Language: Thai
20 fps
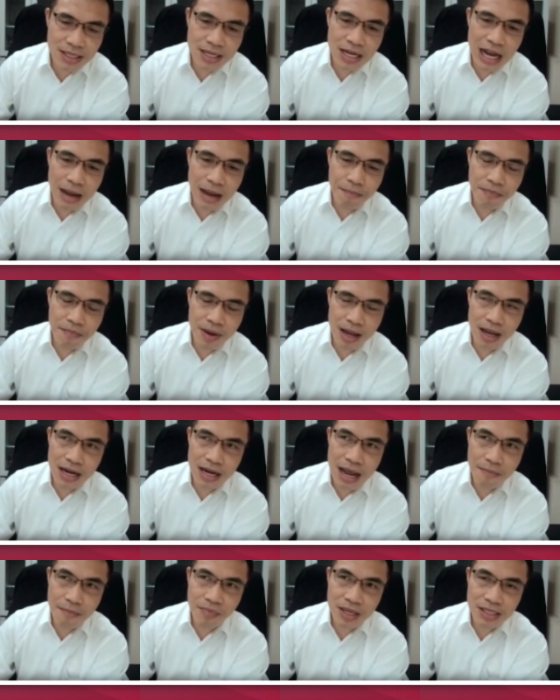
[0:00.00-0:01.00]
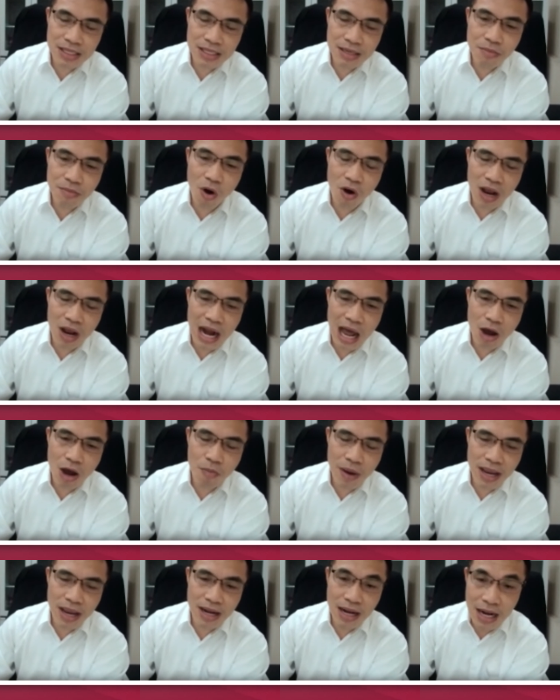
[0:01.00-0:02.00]
หนังสือบอกกล่าว
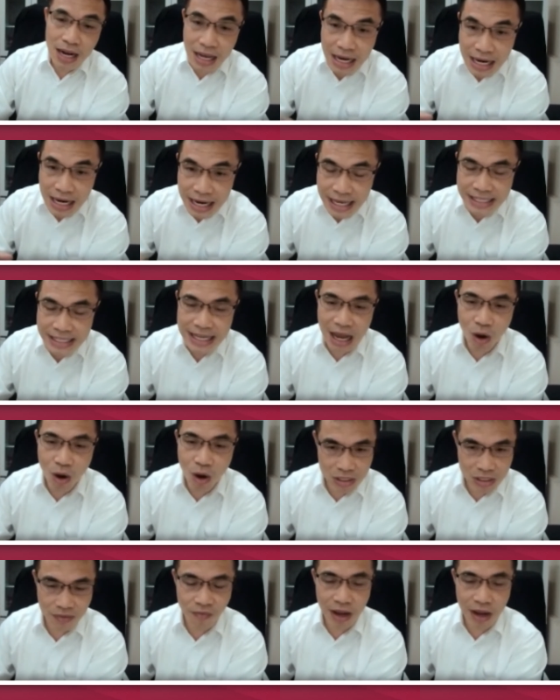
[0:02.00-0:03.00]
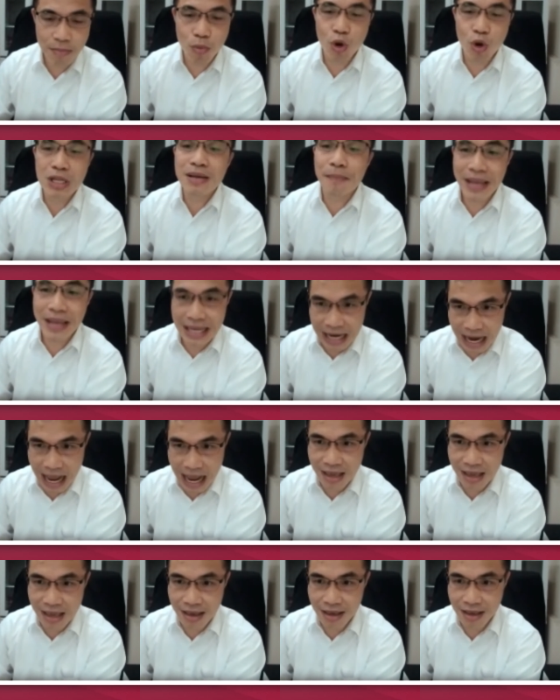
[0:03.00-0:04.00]
ไปเลยจาก60วันผลจะเป็นอย่าง
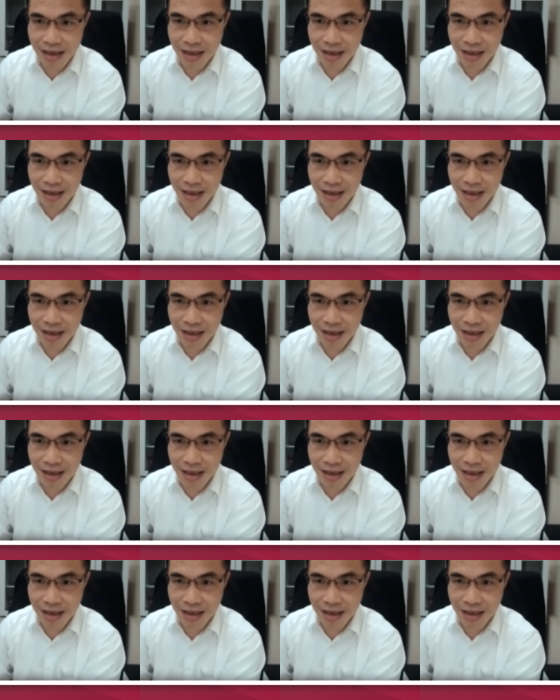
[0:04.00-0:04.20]
ไร